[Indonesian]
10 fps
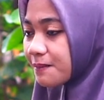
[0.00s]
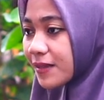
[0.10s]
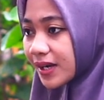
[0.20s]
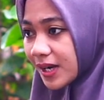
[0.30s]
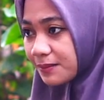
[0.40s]

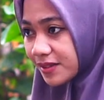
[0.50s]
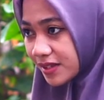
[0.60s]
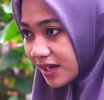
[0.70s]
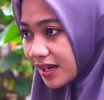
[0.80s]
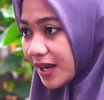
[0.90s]
maka
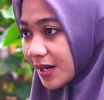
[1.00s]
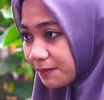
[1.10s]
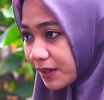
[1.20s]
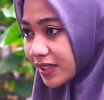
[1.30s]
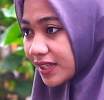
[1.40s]
besar
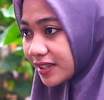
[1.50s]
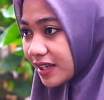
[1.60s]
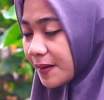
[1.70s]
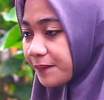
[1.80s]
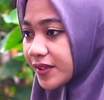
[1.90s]
harapan kita.